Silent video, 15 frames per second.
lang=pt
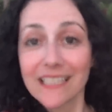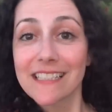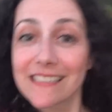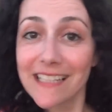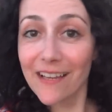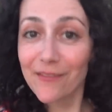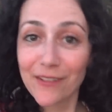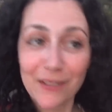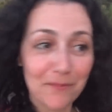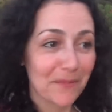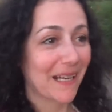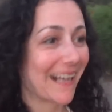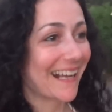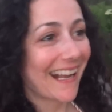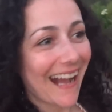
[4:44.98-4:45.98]
quiser vir
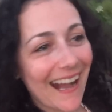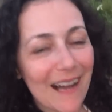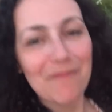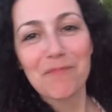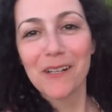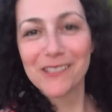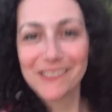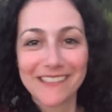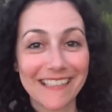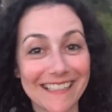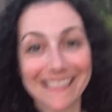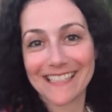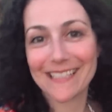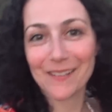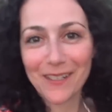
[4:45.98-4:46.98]
pra cá, pode
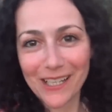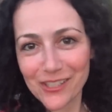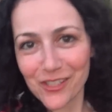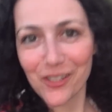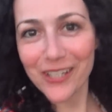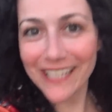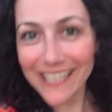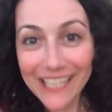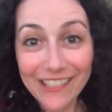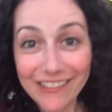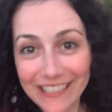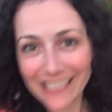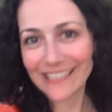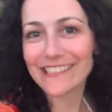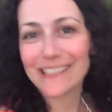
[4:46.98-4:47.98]
trazer seu cachorrinho,
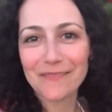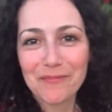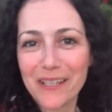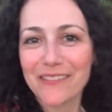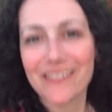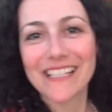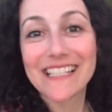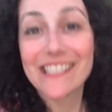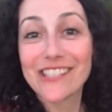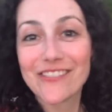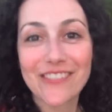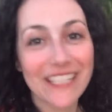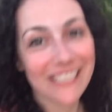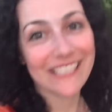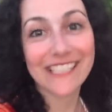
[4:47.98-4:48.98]
que ele também vai se
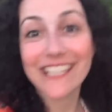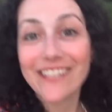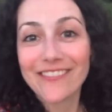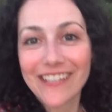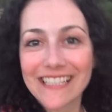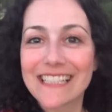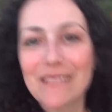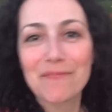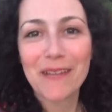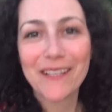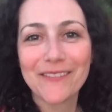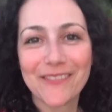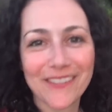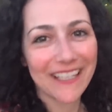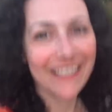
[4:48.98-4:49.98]
divertir e vai ser
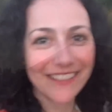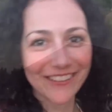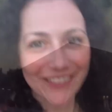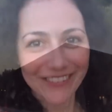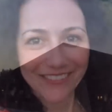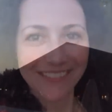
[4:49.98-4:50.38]
bem-vindo.